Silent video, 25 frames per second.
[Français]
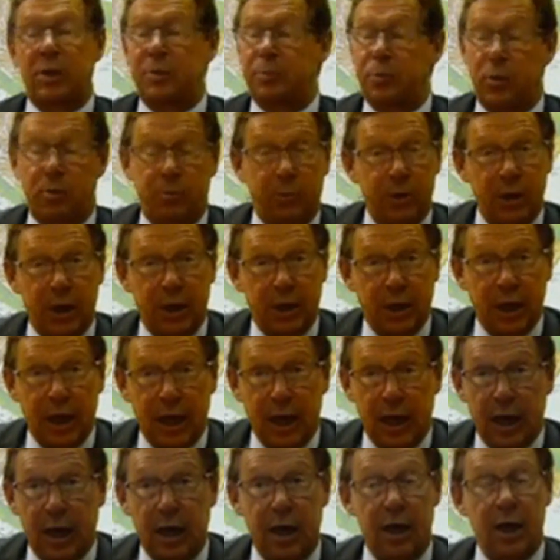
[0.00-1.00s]
petits
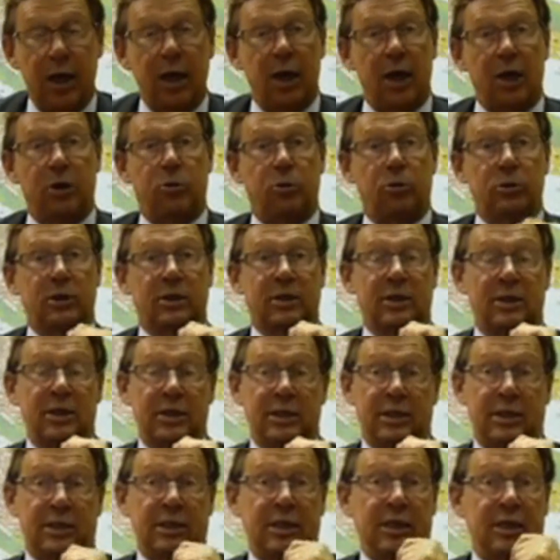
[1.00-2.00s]
propriétaires. Et
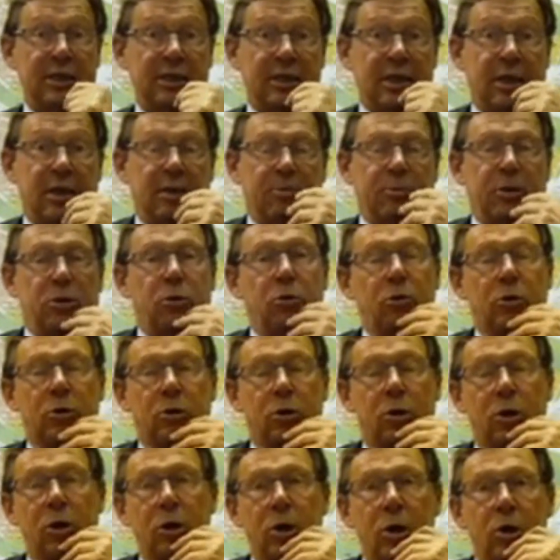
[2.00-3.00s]

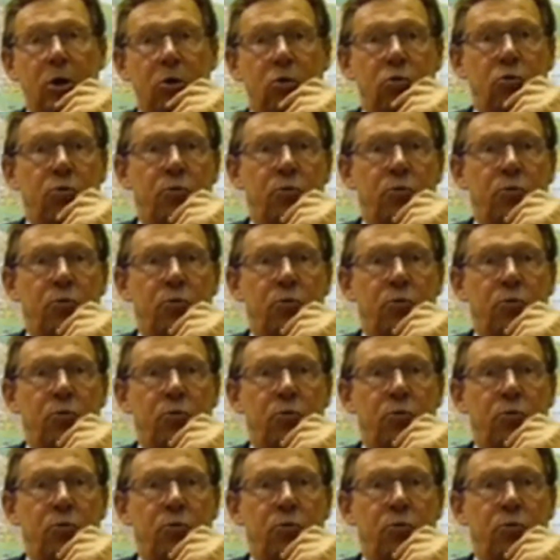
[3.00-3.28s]
donc, euh,